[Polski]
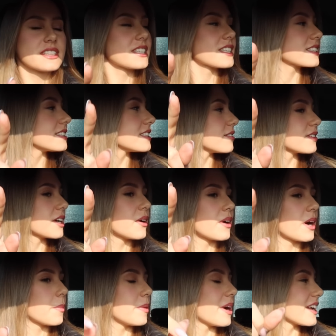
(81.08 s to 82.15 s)
sobie tak stawiała
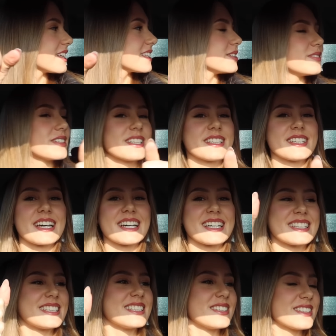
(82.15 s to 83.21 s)
aparat i będę A tak.
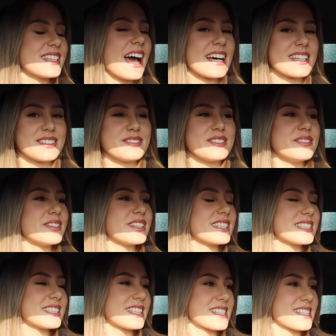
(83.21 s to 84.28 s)
Tu? No tak, no, no, i będę
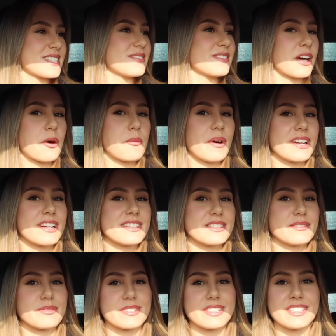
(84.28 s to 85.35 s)
sobie tak stawiała aparat
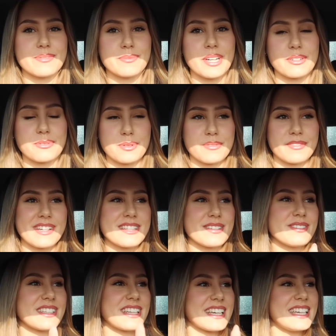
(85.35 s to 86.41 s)
i będę miała już obejrzeć,
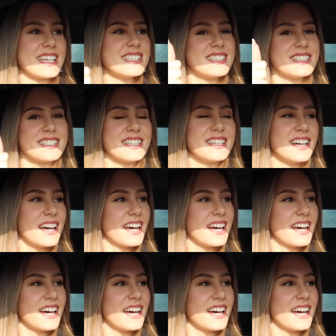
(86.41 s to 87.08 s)
będę tak jeździć i